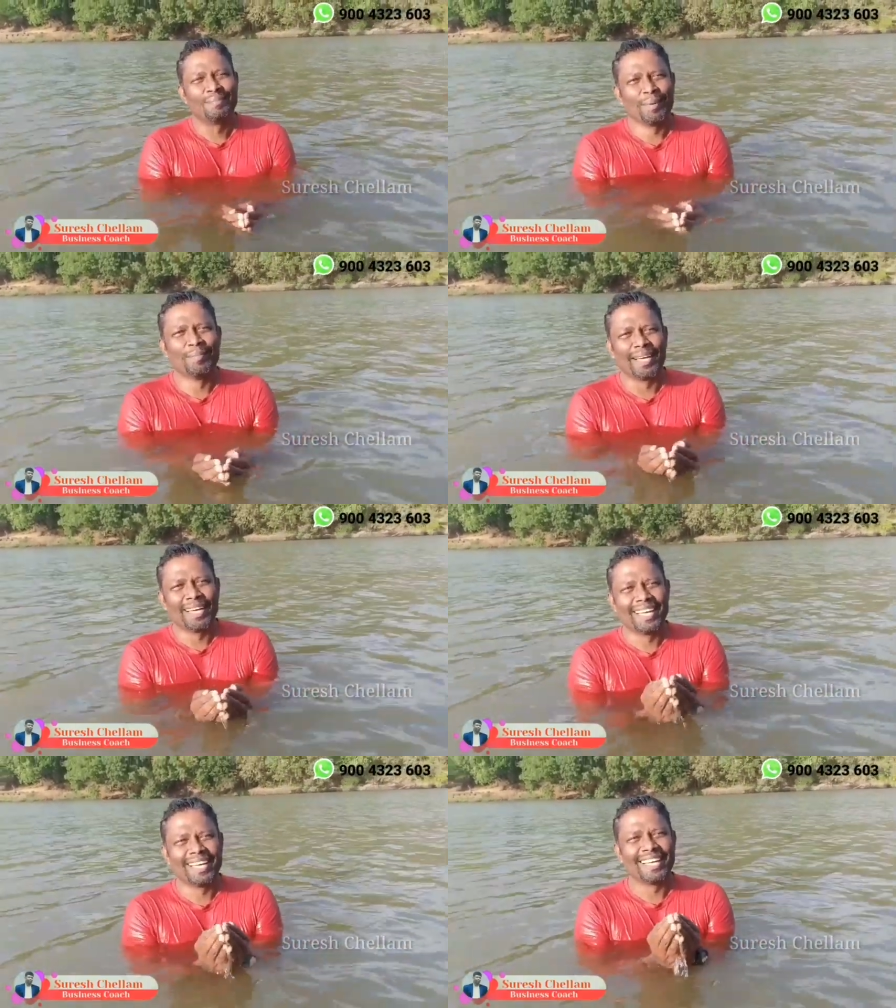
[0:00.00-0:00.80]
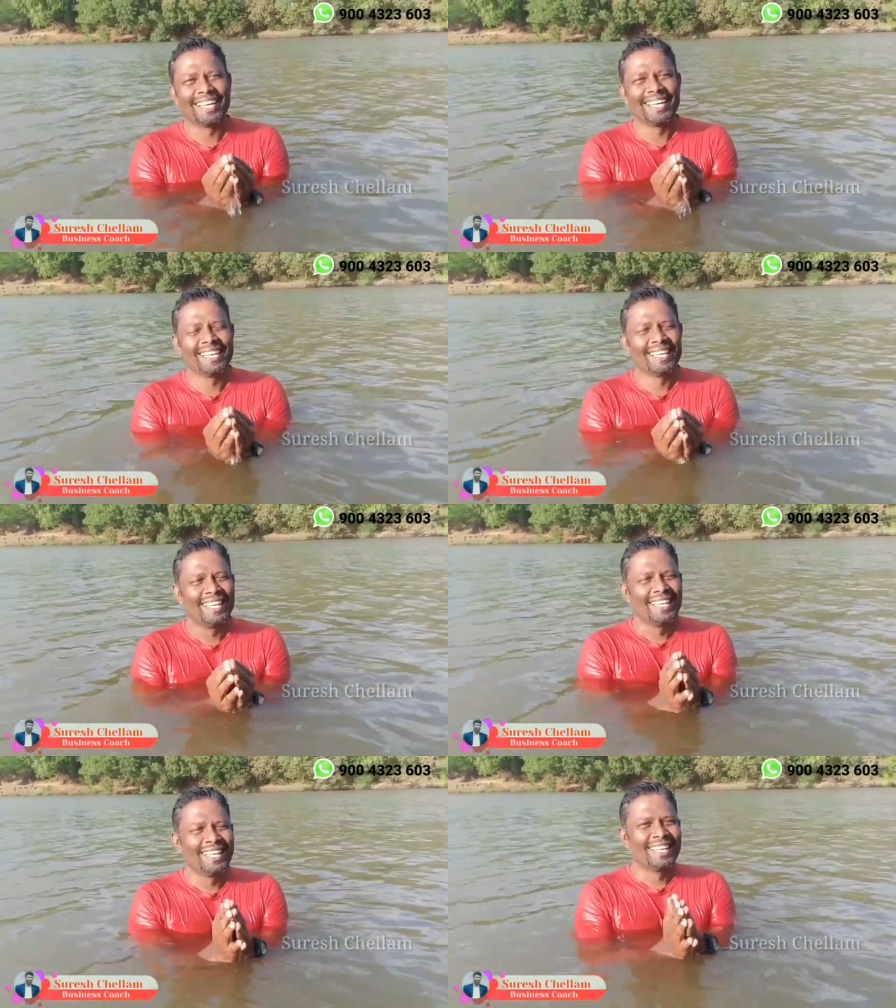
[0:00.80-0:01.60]
அது கண் கண்ணு
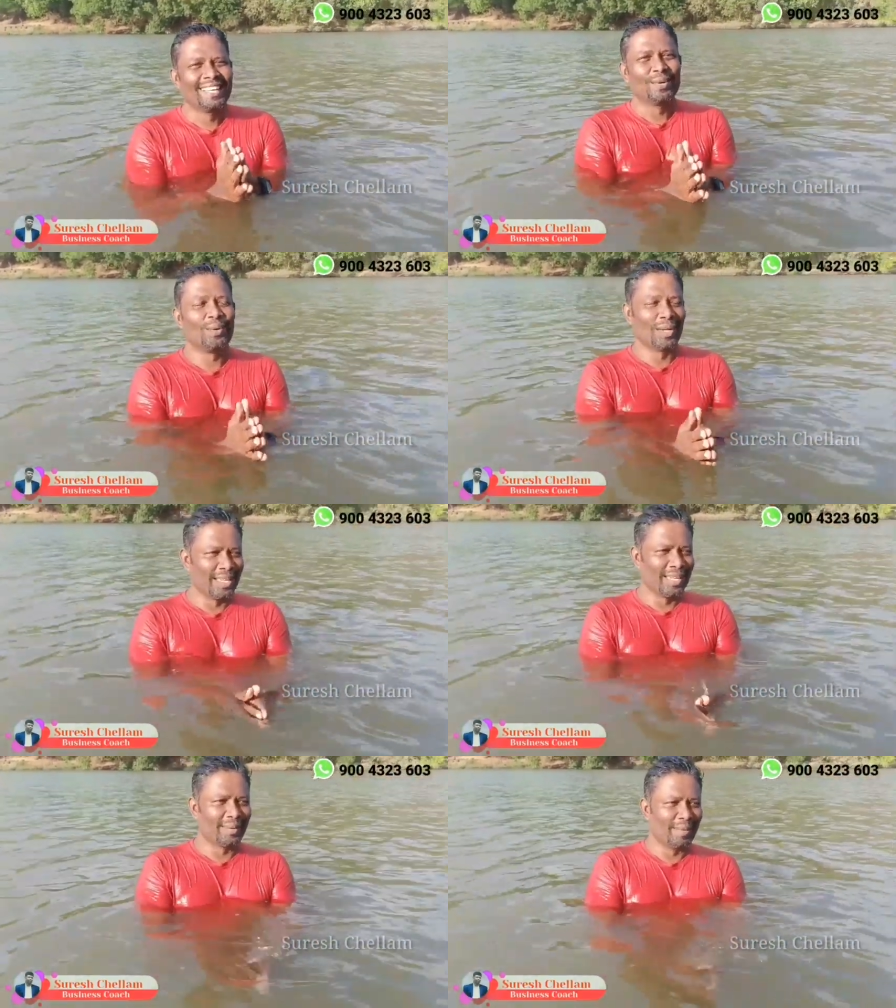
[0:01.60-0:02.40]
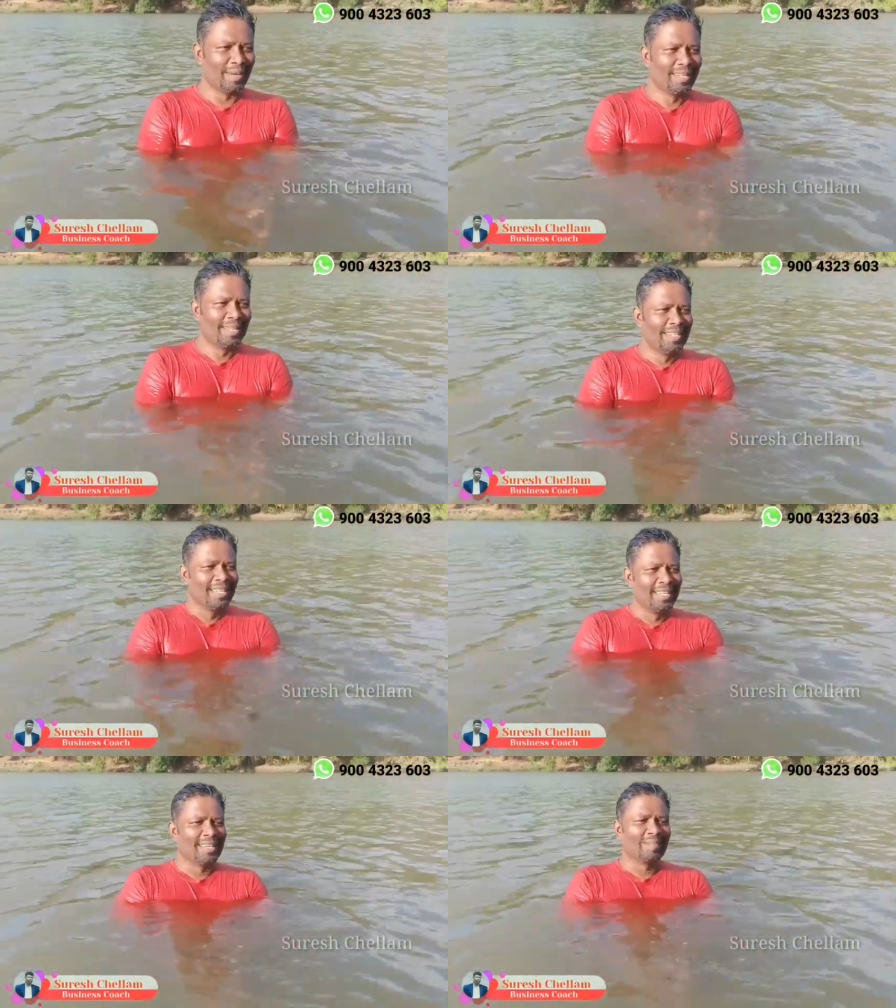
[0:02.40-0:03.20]
ஹோலி கண் ஹோலி கண்ணு ஆமாம்
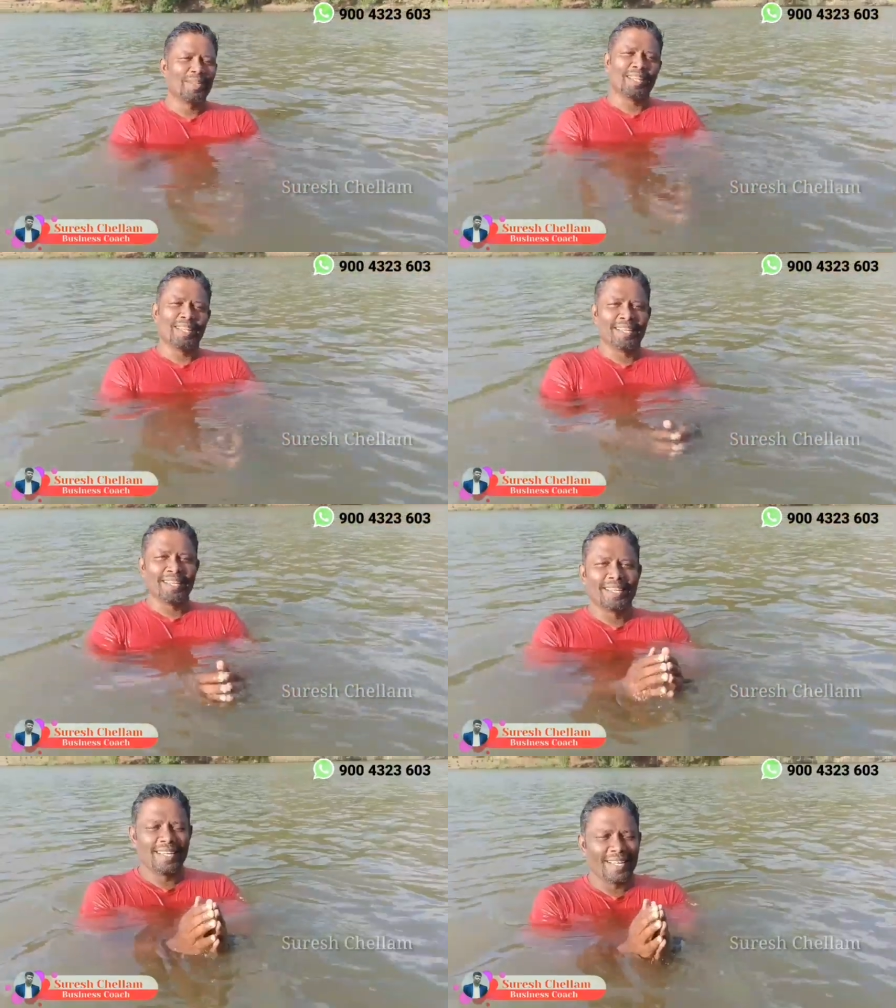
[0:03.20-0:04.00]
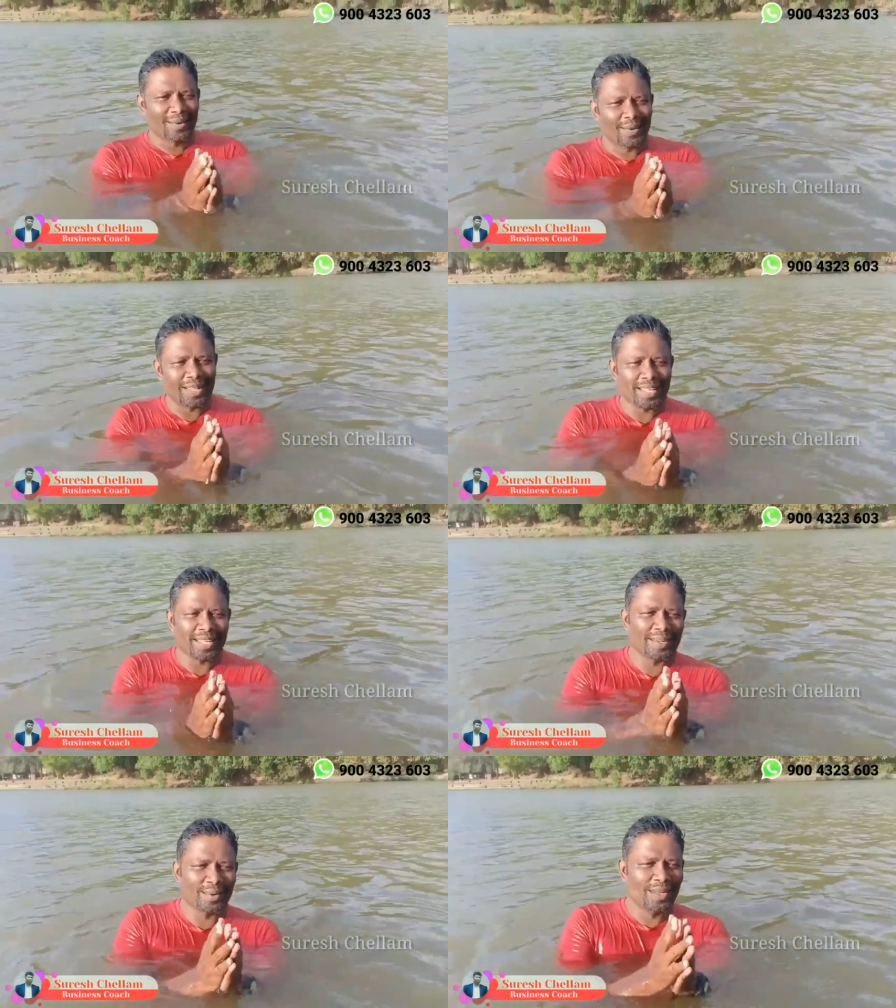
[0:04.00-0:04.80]
நான் முதல்ல
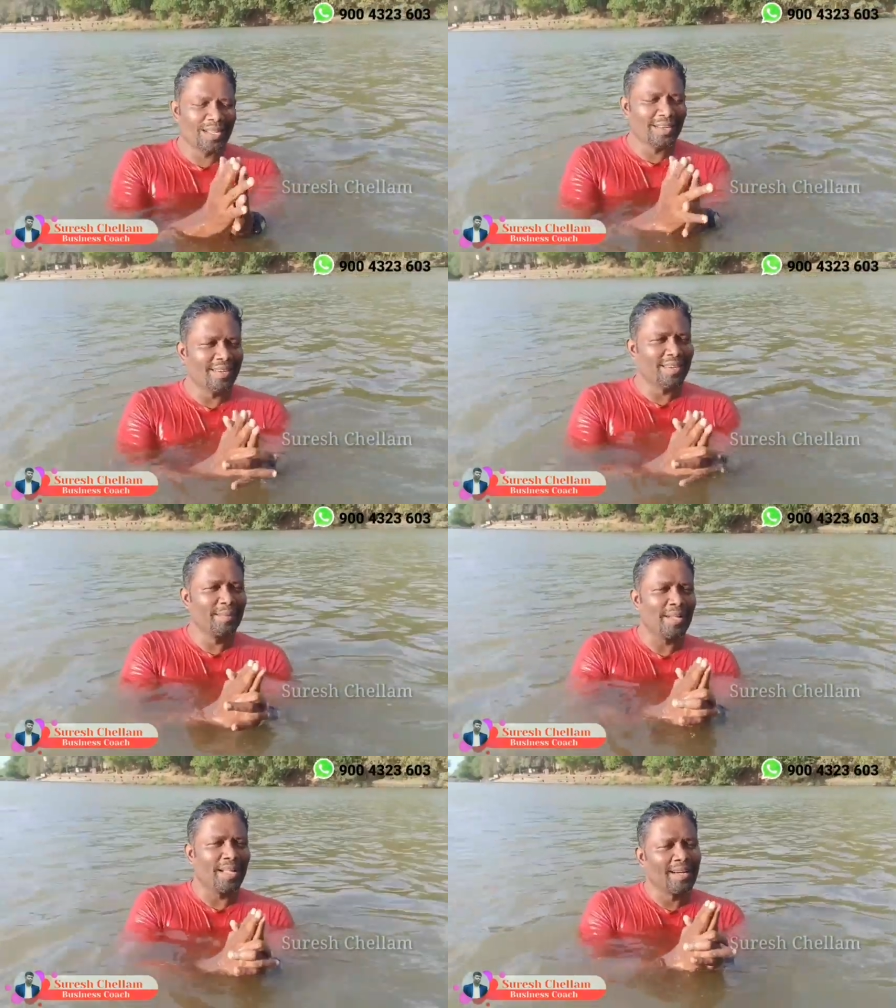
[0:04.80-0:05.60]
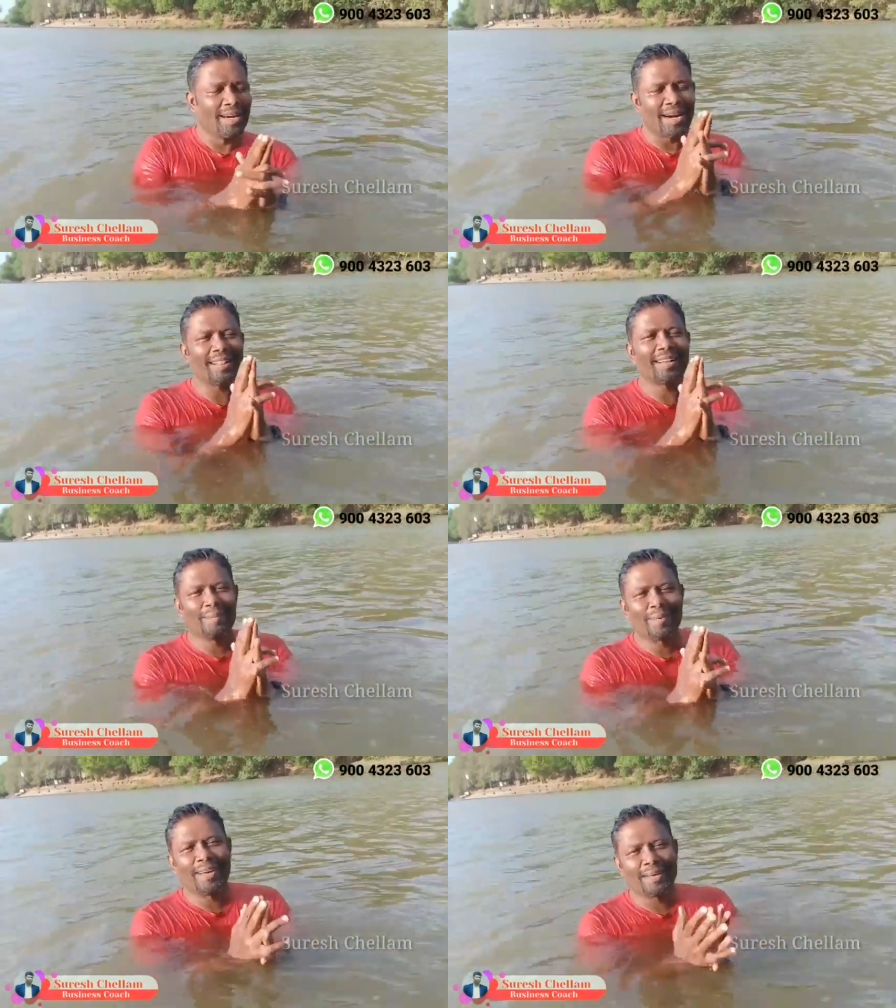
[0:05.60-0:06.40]
குழந்தைக்கு அந்த ஹோலி கேன் போது அந்த காலத்தில்
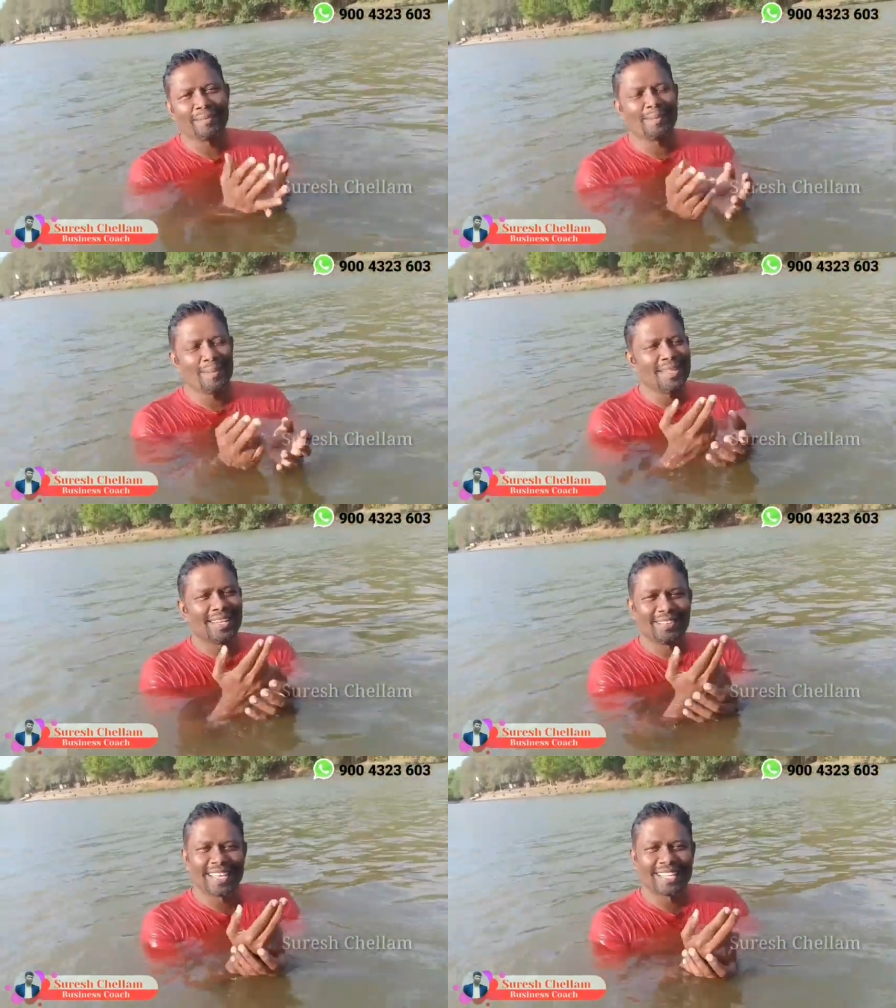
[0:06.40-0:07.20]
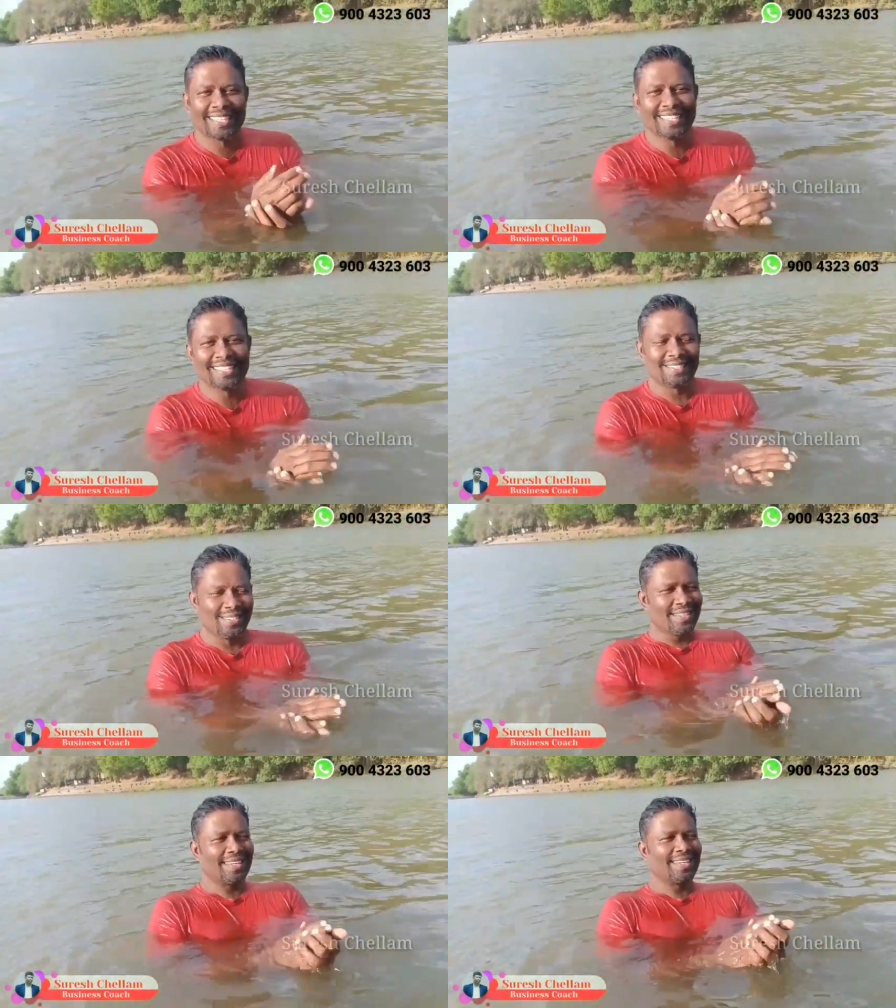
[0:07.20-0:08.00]
அப்பா வேலைக்கு போகும்போது இதெல்லாம் வாங்கி தந்துச்சு
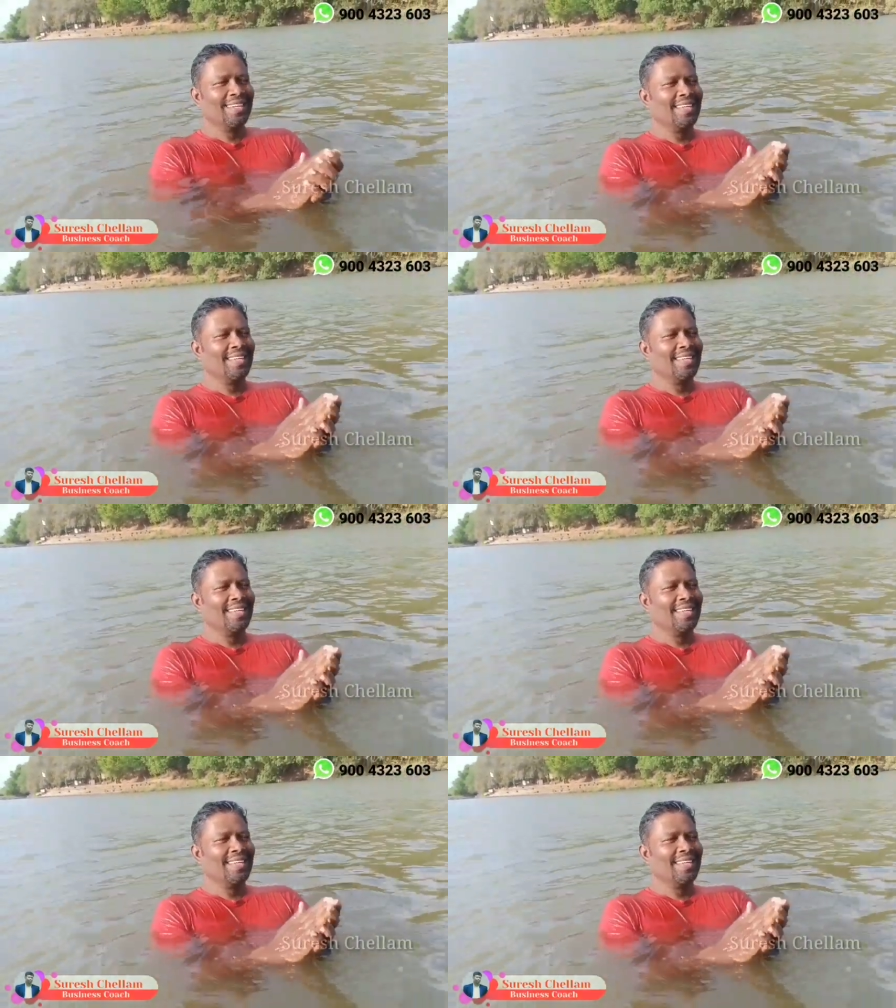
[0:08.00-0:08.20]
அப்படின்னாங்க